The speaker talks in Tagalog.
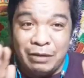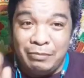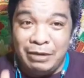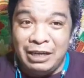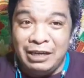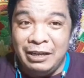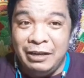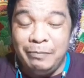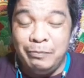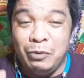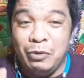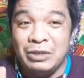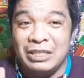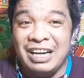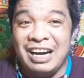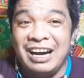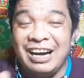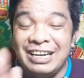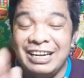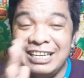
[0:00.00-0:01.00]
mali pong
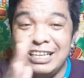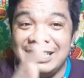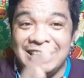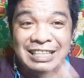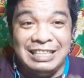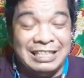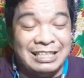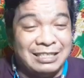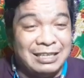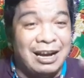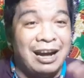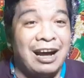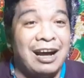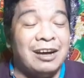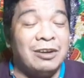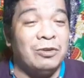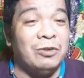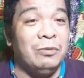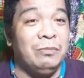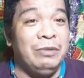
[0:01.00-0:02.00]
daan na tinatahak
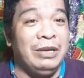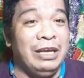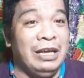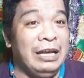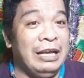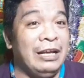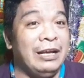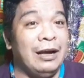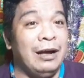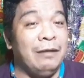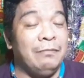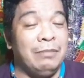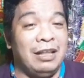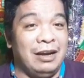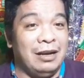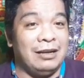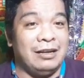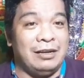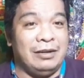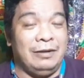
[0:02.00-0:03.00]
ko being a
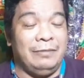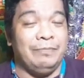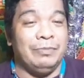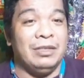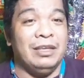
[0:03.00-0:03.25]
vlogger.